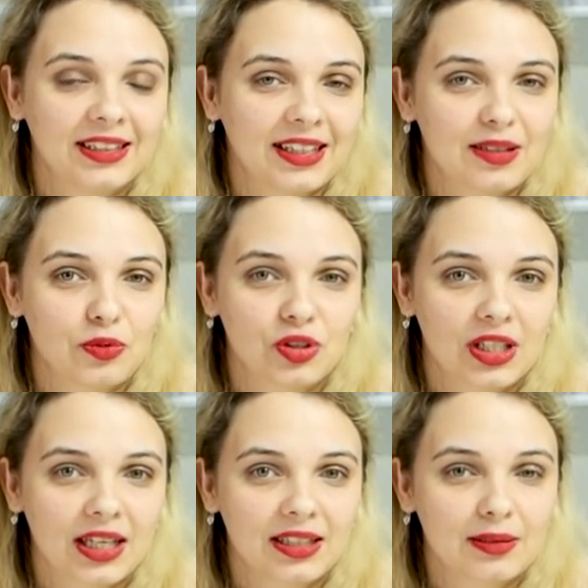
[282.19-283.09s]
taki
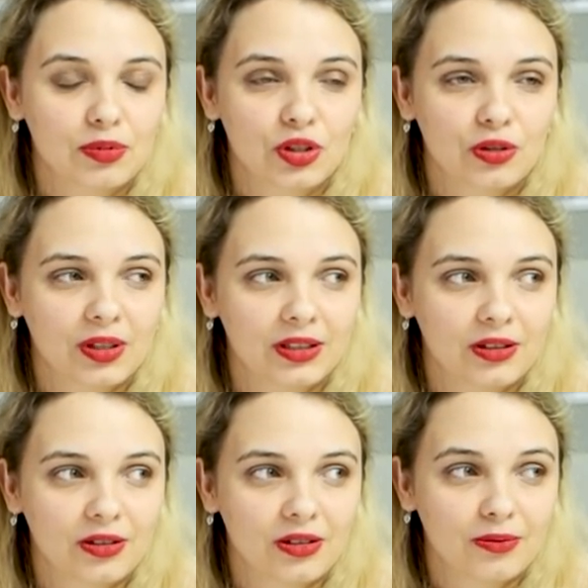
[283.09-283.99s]
musical na przykład
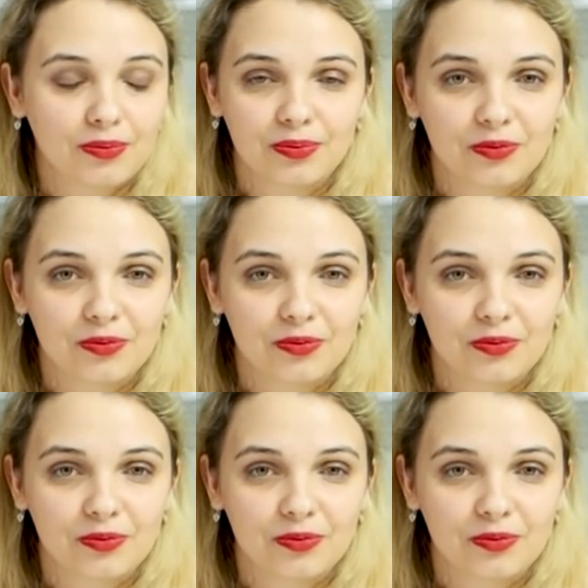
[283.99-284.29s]
o